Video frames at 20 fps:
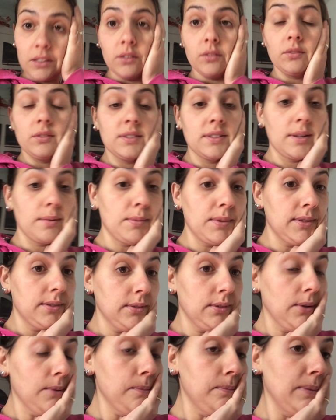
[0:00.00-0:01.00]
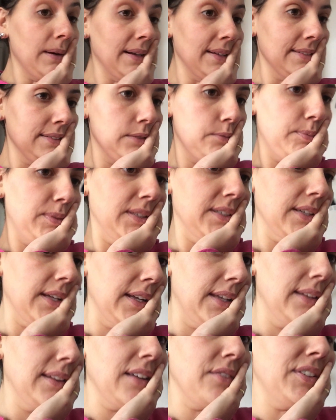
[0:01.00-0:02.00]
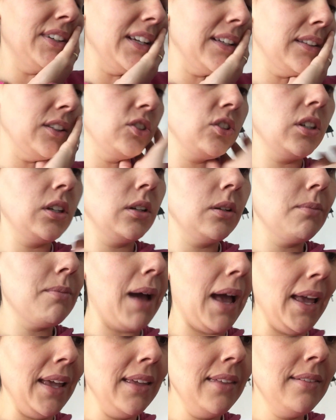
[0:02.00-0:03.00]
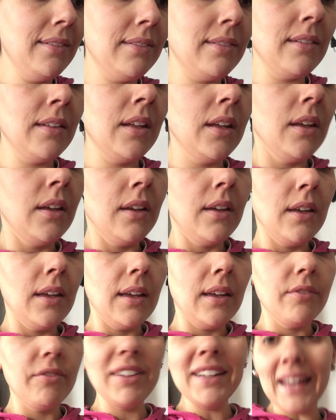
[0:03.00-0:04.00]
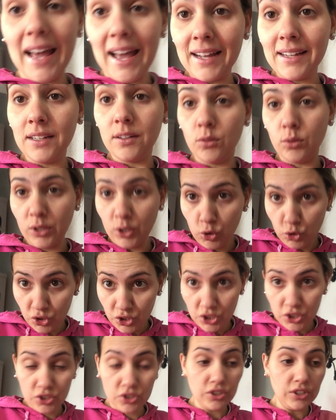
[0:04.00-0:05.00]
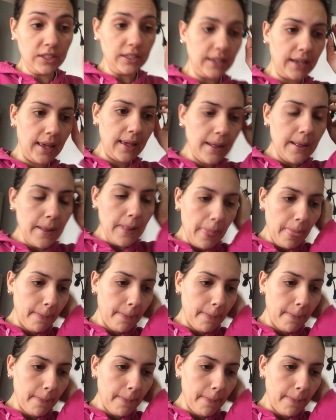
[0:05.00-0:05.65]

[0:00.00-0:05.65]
Eu não sei mais o que eu passo pra sair. Na verdade, tá cheirando mais vinagre do que o xixi, né?